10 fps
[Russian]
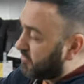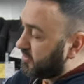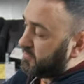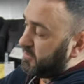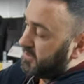
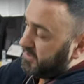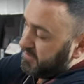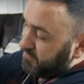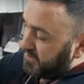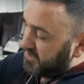Вот
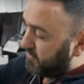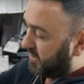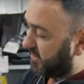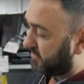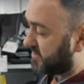смотрите,
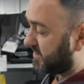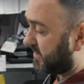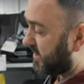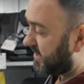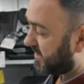максимальная
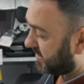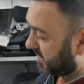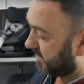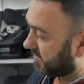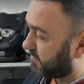высота,
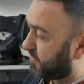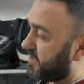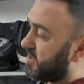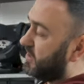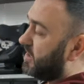я когда
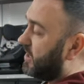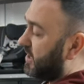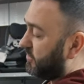поднял,